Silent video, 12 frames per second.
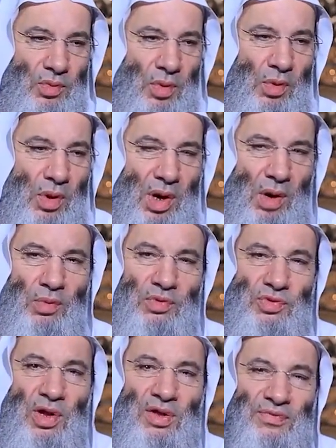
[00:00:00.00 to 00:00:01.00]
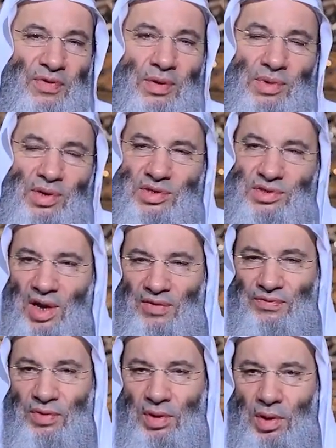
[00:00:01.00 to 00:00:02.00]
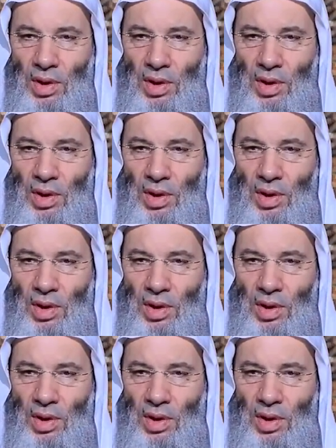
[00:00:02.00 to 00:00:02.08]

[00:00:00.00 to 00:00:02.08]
وهو قول طائفه من السلف